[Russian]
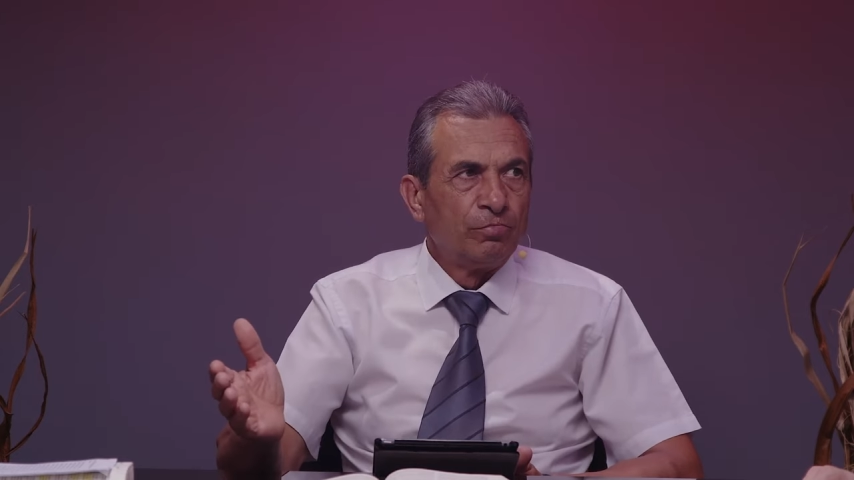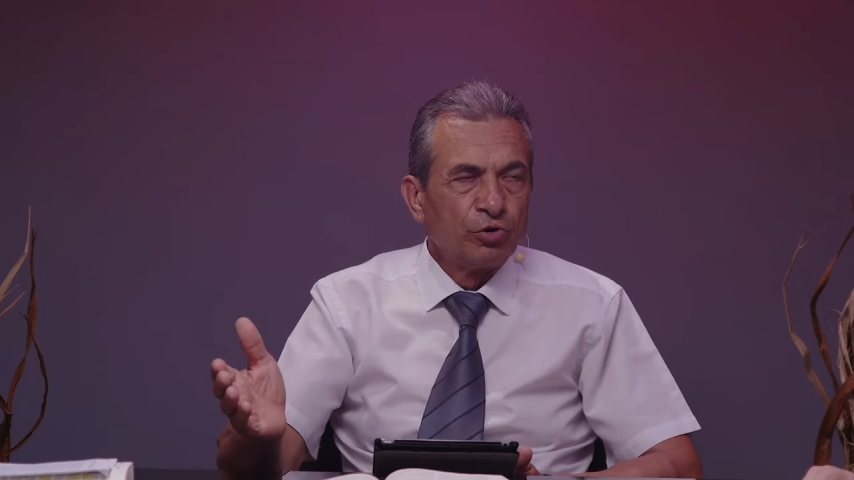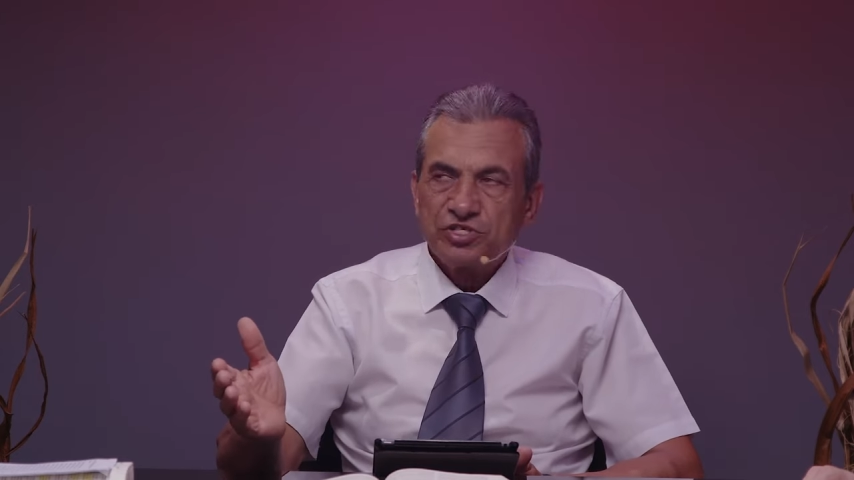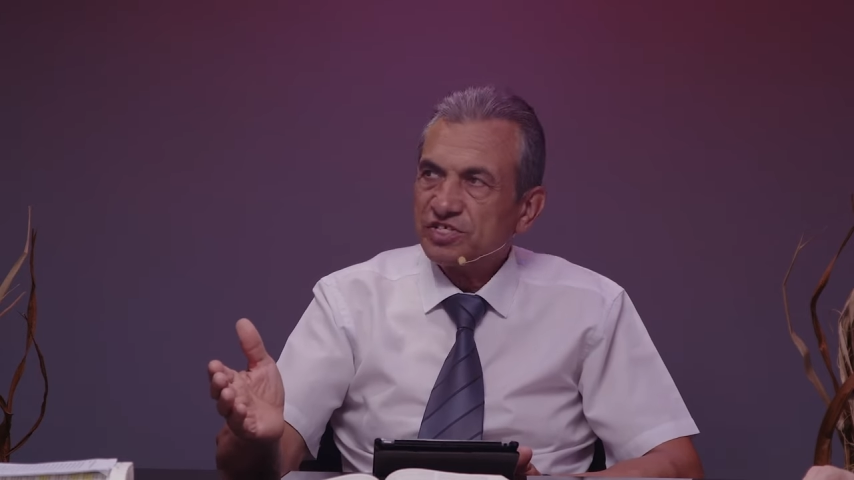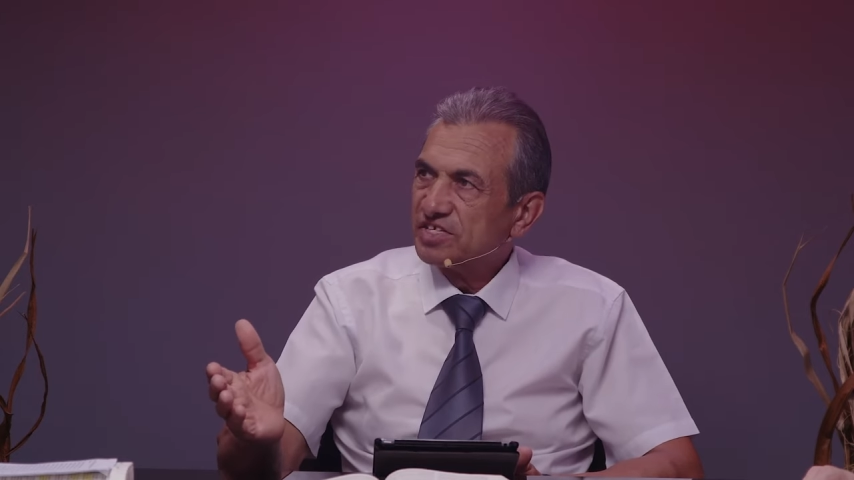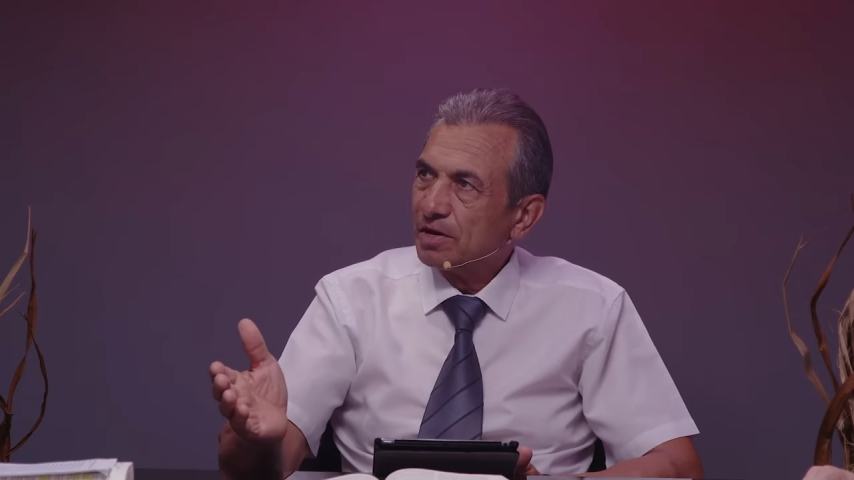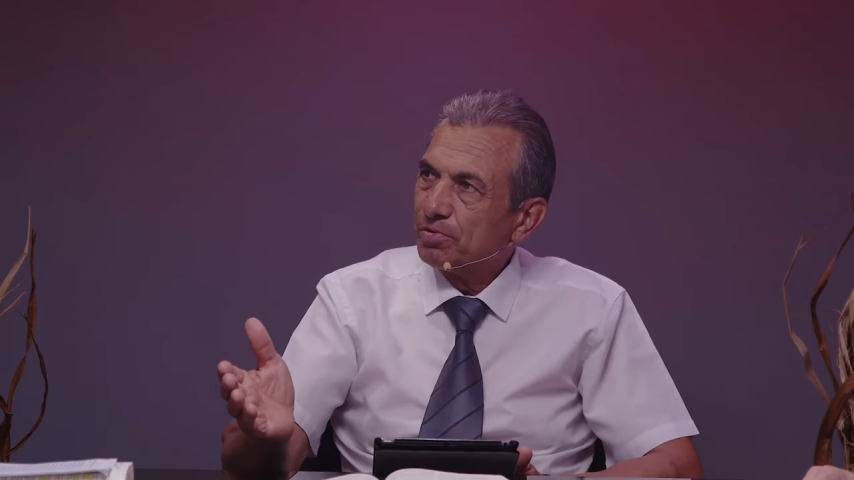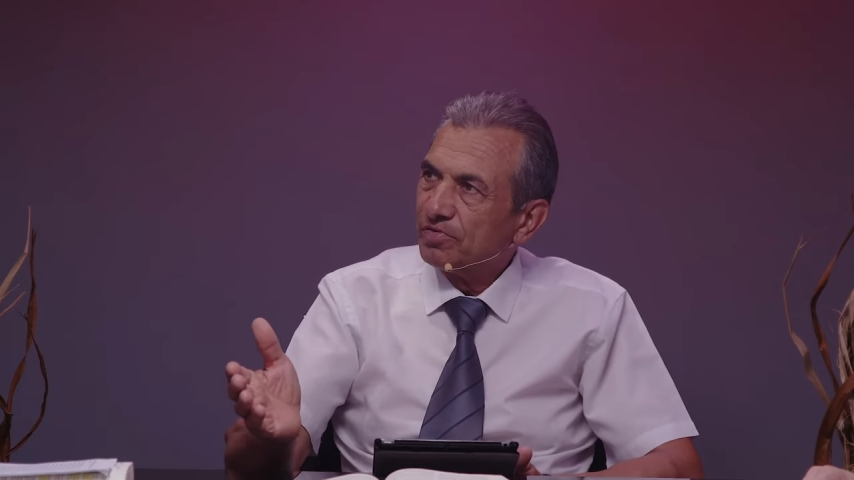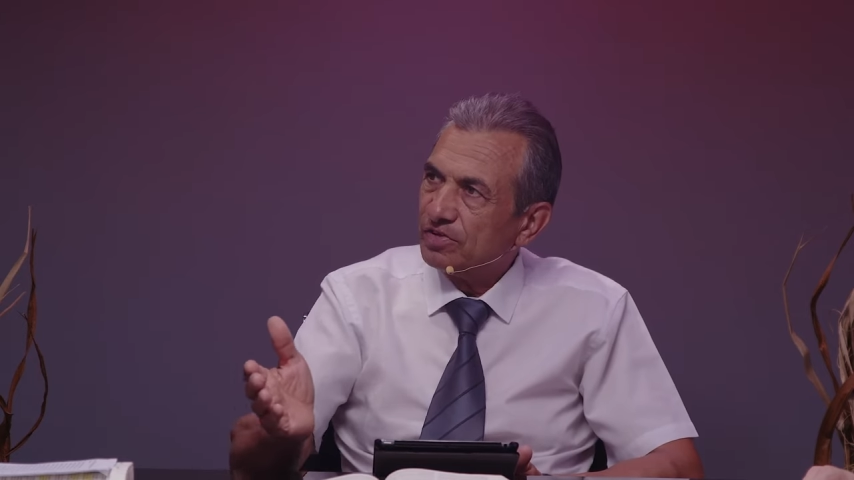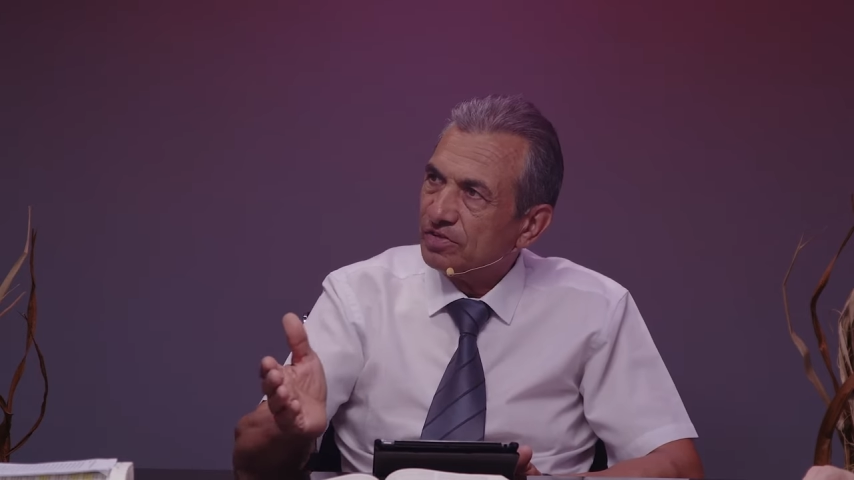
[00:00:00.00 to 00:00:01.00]
Божьи
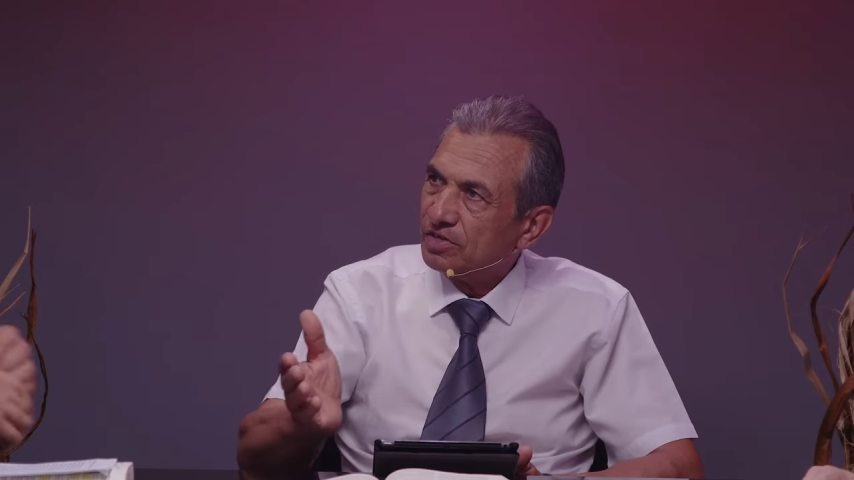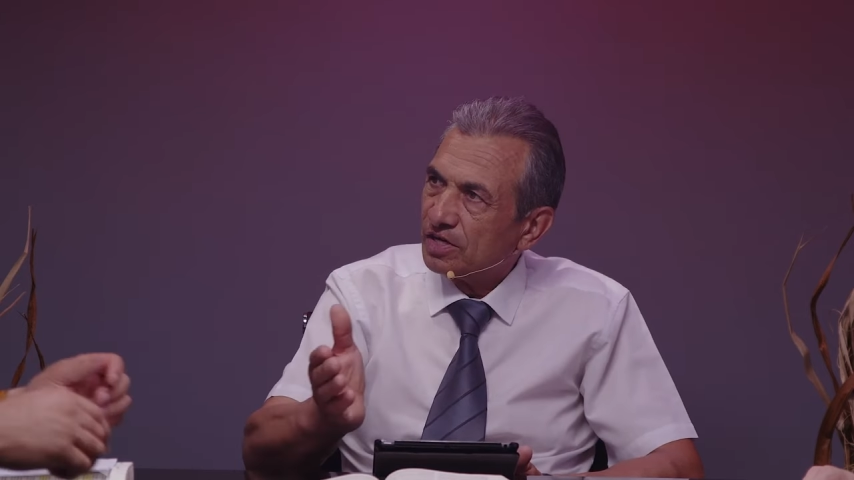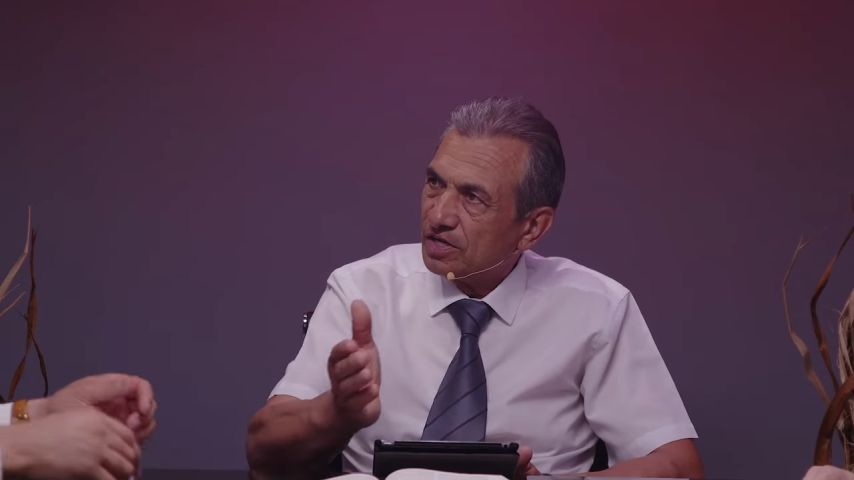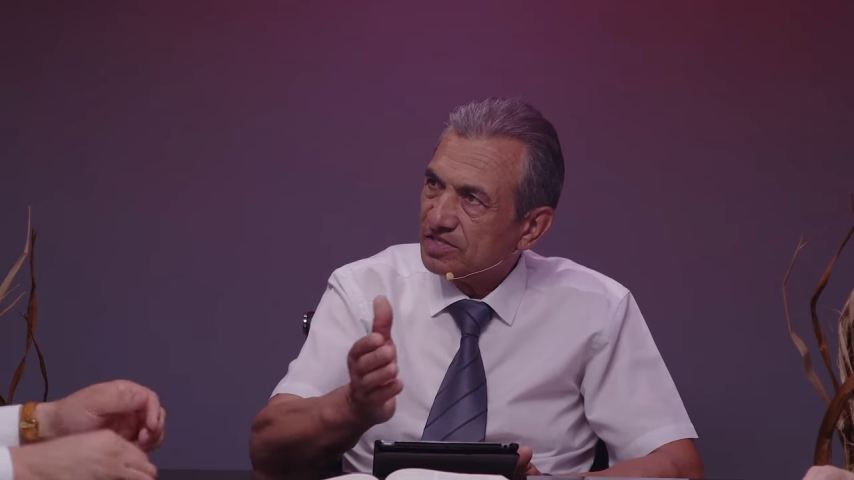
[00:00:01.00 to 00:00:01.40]
заповеди